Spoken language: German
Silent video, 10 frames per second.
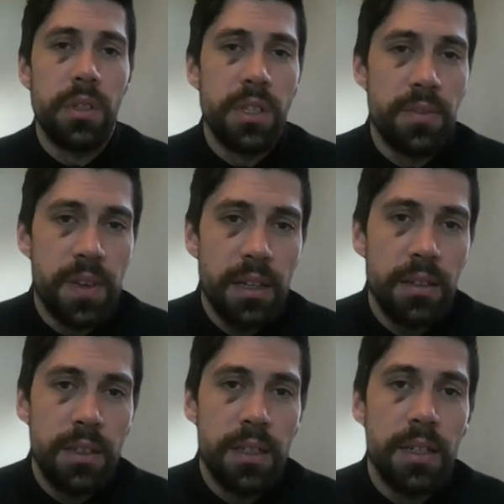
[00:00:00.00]
Sie
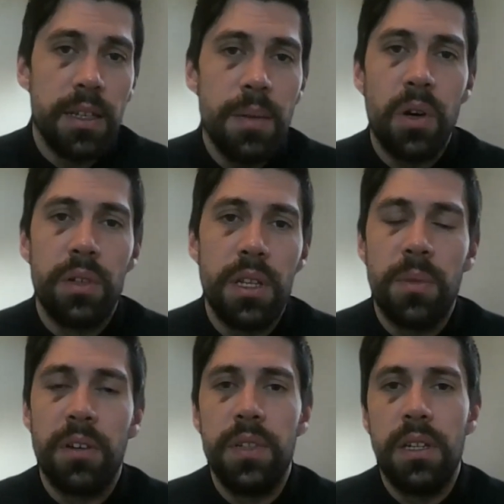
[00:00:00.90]
werden dir immer und
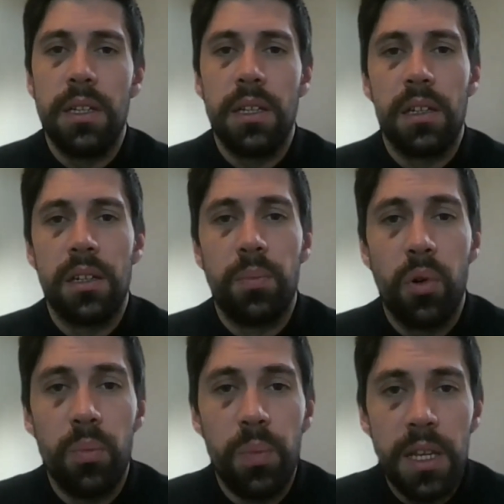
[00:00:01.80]
immer wieder ihre
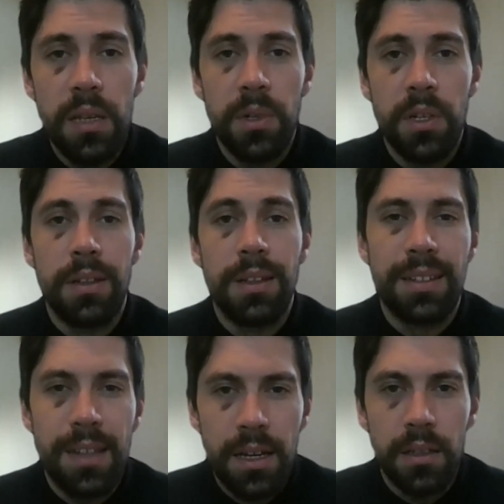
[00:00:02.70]
Probleme
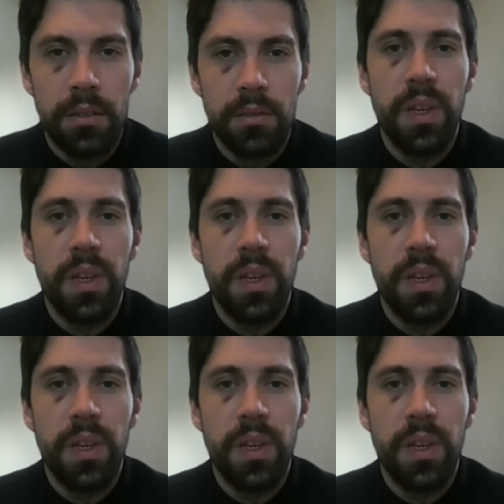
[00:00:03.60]
sagen,